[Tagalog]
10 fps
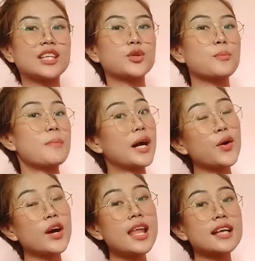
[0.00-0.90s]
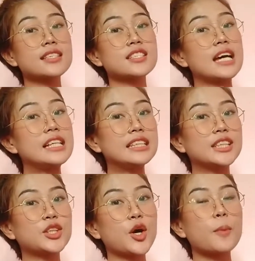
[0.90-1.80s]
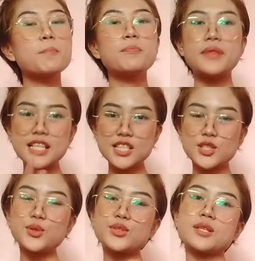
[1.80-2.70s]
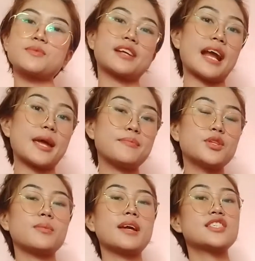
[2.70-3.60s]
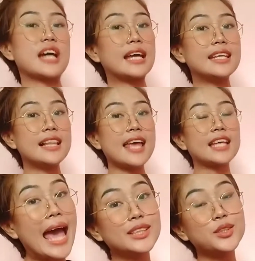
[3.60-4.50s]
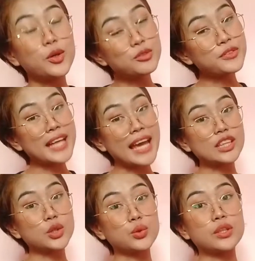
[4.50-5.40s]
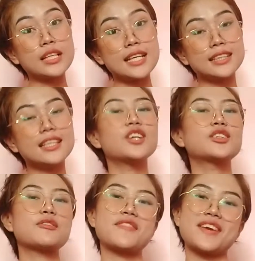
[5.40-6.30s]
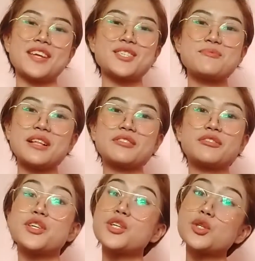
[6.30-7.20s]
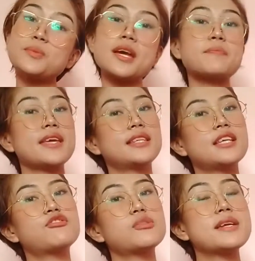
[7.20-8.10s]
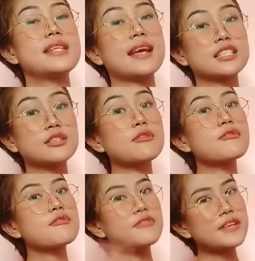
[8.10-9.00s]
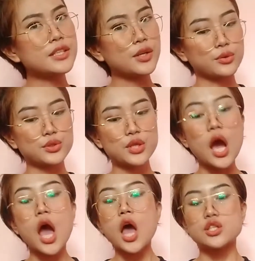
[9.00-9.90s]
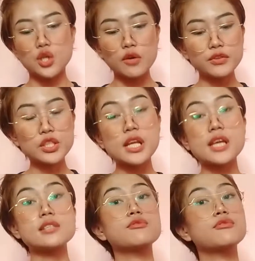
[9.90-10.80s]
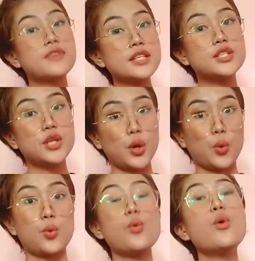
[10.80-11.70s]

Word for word: and kung bago ka lang sa channel na to, please do subscribe to my channel and don't forget to click the notification bell for you to be updated for my next videos. So, for today's video,